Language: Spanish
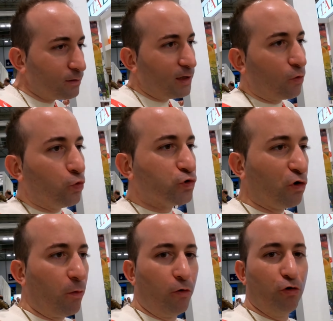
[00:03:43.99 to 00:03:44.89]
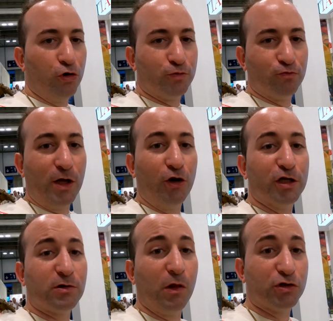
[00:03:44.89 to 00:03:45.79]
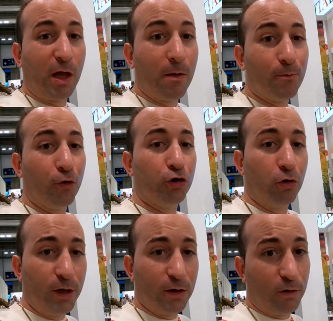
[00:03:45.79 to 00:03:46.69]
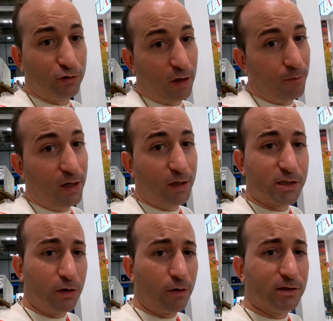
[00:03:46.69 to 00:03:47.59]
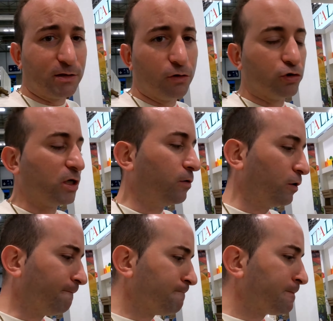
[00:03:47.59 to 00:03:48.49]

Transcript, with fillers: de gusto como los melones cuando están un poquito verdes, cuando están verdes que no dan tanto sabor,